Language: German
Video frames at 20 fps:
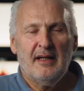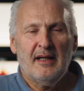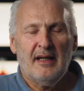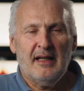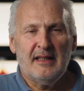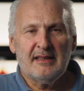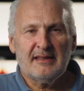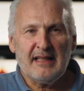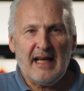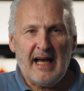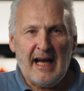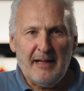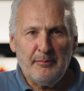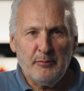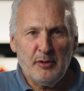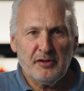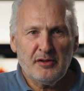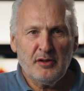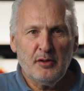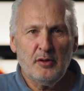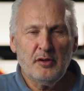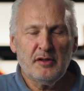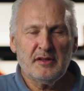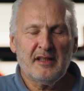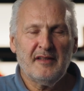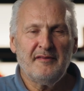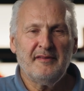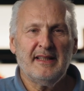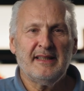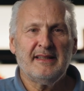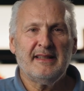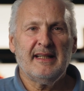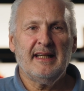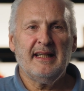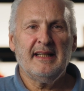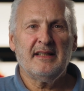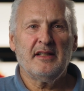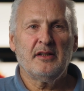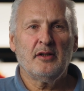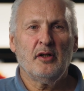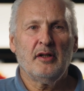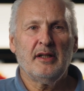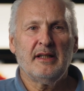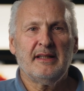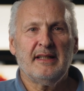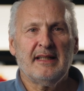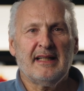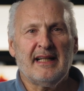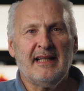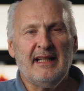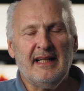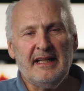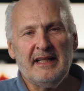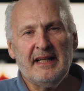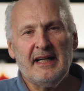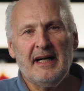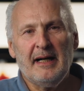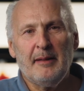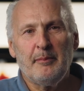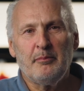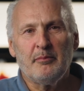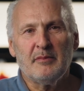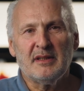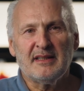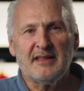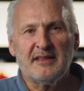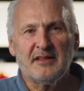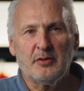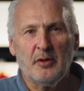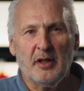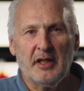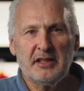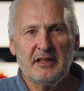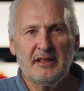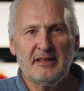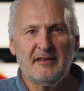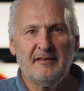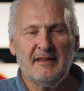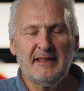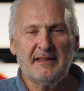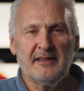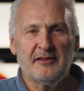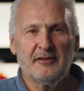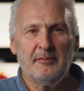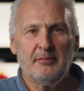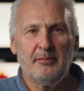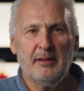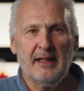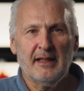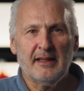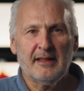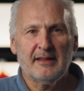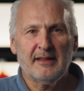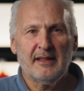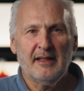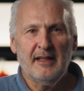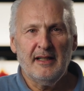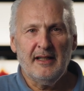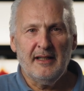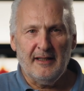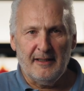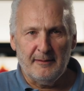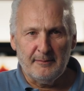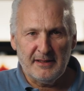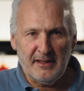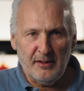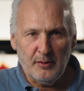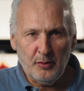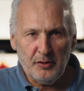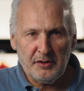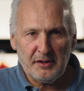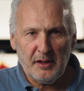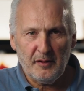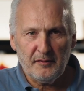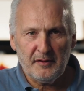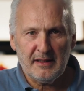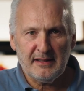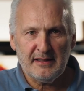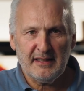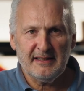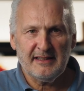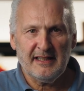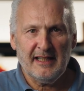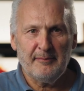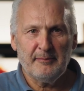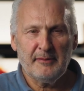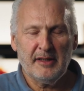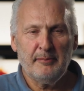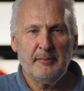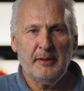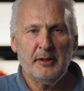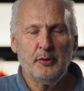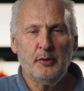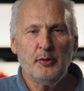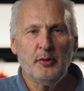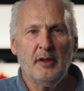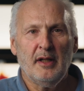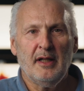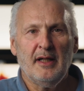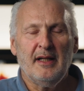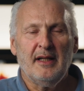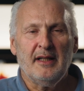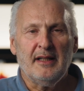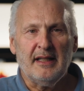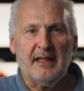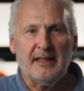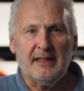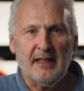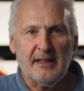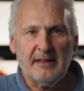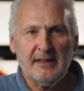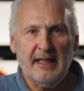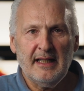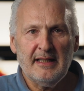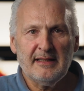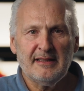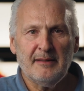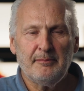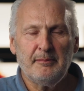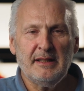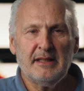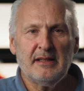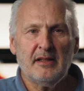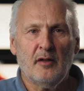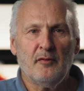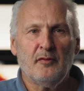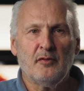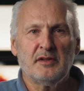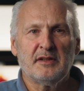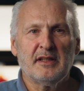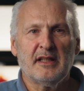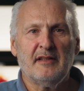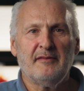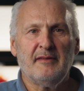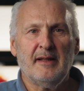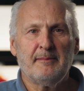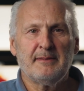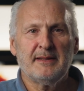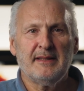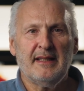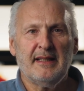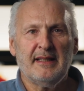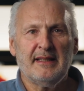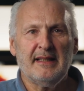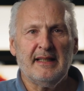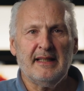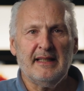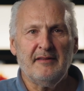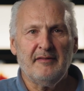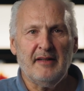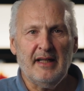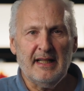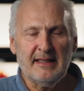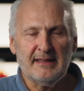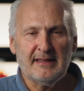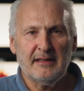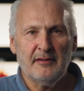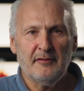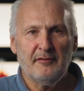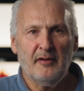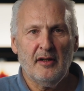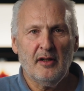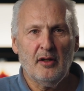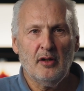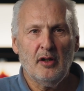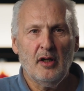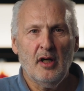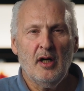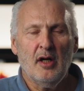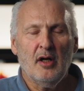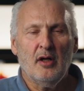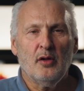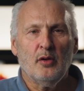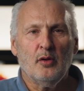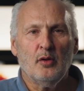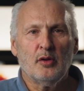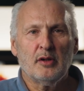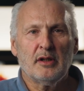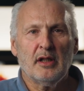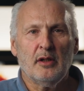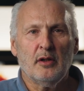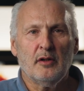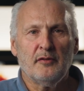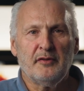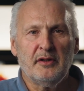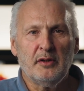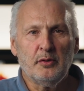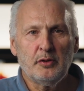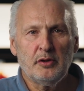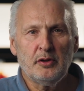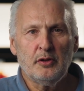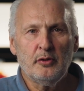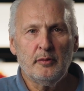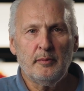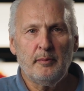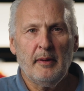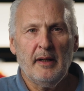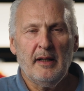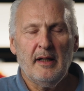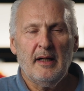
Als armes Göl servierte ich Ihnen heute kleine Happen sensorisches Wissen kompakt. Haben Sie Lust auf das gesamte Menü? Ja, dann gehen Sie bitte auf unsere Webseite IWS-TV oder auf YouTube.